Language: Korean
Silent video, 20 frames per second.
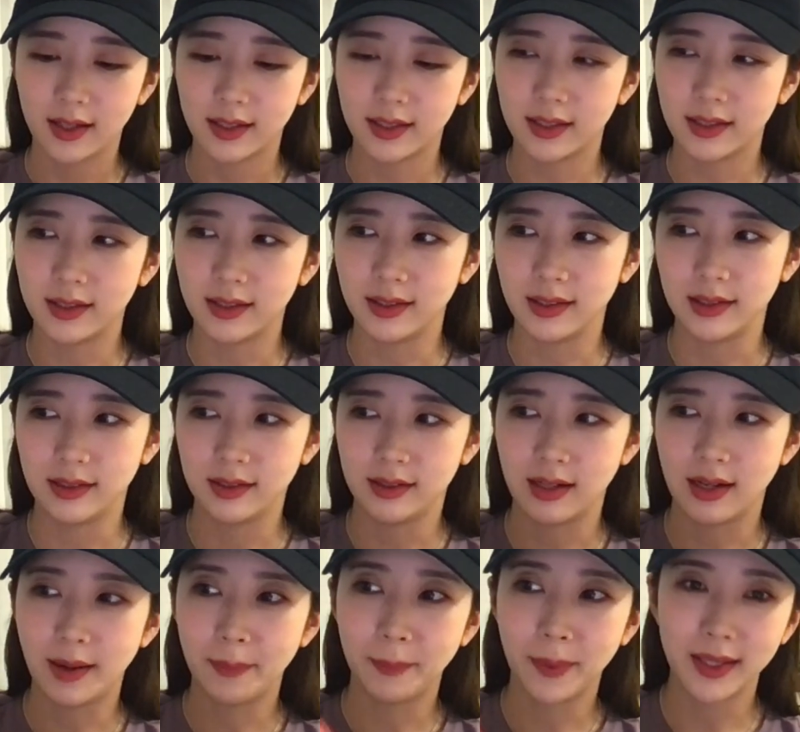그
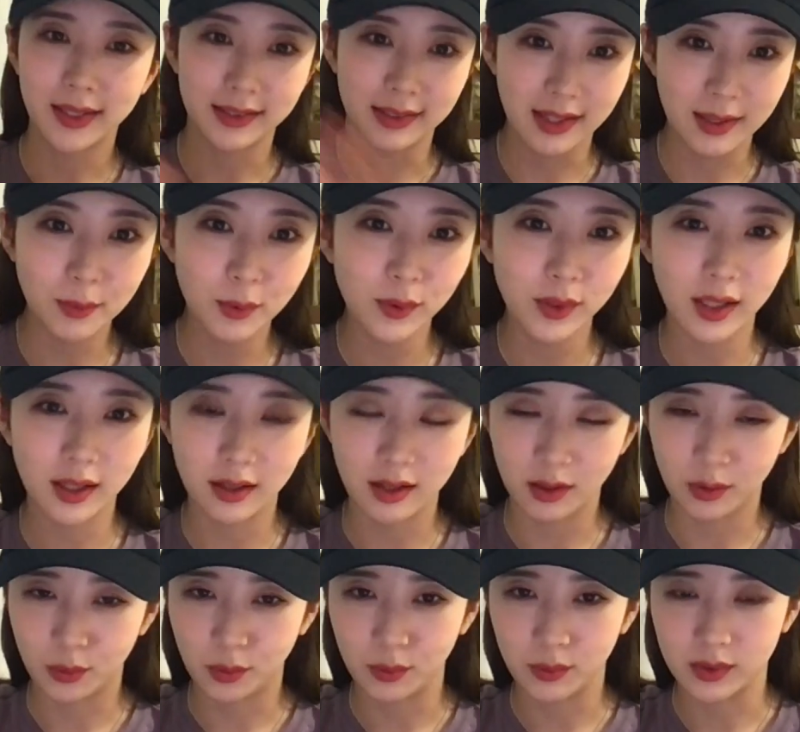아파트
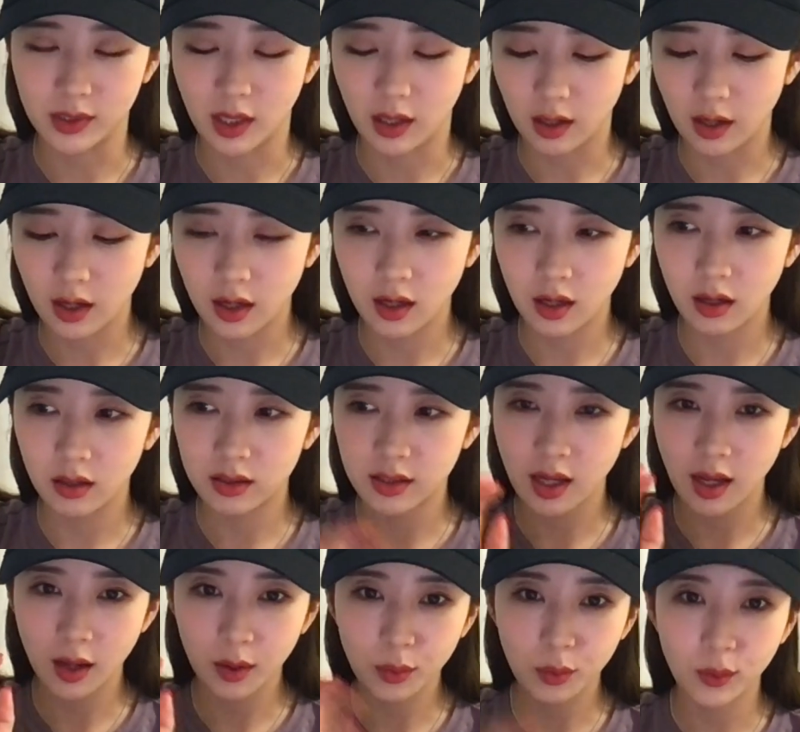리모델링 공사에 새로